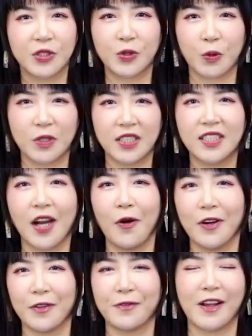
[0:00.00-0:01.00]
总是
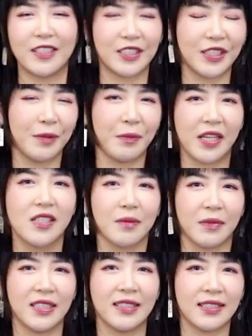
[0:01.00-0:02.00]
炒冷饭，真的没什
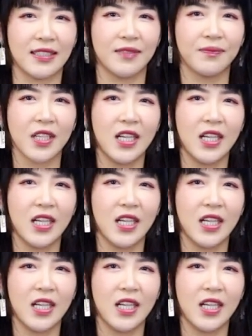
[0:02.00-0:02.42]
么意思。